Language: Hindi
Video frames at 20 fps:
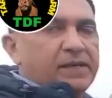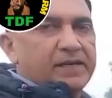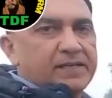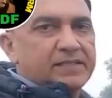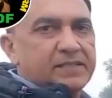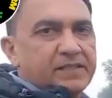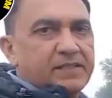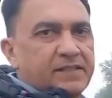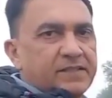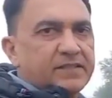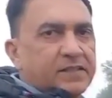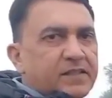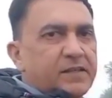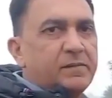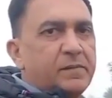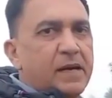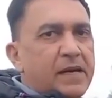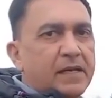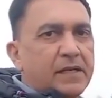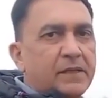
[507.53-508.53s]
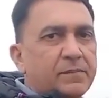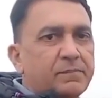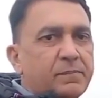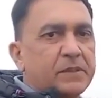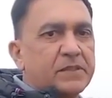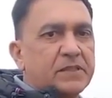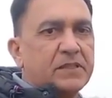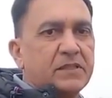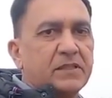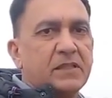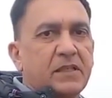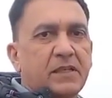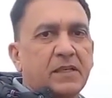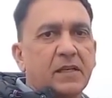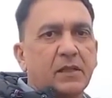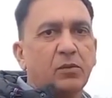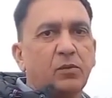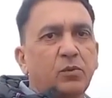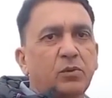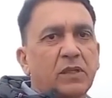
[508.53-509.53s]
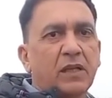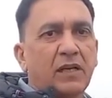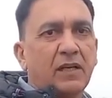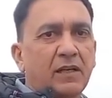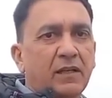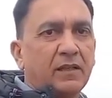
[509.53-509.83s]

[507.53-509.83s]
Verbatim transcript: भैंस थी इसकी माँ के 25 लीटर दूध था